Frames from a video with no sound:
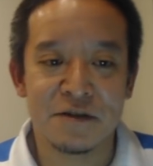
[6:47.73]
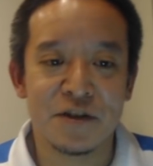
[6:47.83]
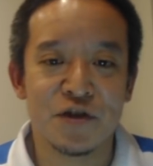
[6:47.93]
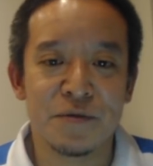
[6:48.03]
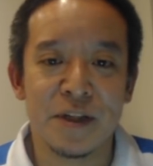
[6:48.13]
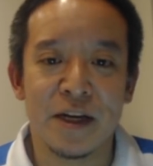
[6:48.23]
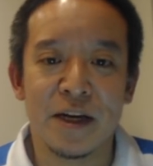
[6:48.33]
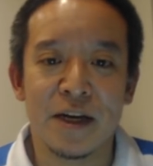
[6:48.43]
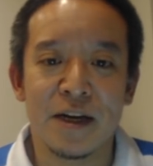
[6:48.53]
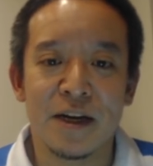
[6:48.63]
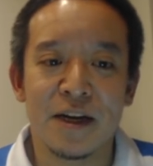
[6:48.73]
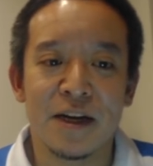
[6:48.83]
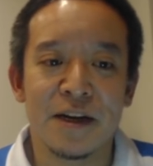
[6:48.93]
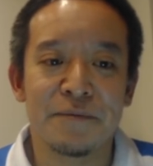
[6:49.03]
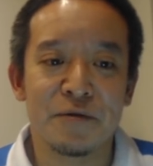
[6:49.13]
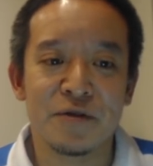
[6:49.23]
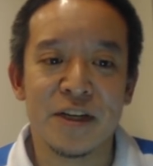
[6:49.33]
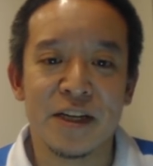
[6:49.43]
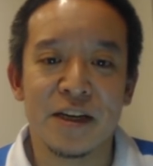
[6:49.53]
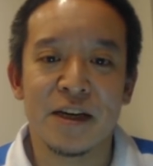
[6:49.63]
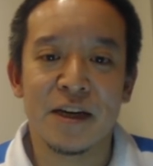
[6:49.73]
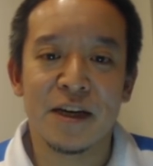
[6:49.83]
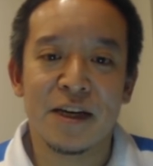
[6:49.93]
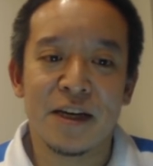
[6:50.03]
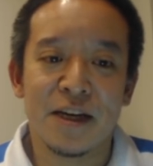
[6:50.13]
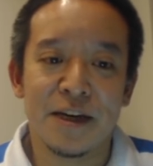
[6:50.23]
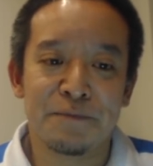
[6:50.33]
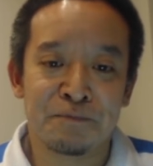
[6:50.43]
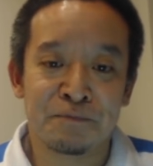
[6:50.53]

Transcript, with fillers: 数字を見て、えー、分析、えー、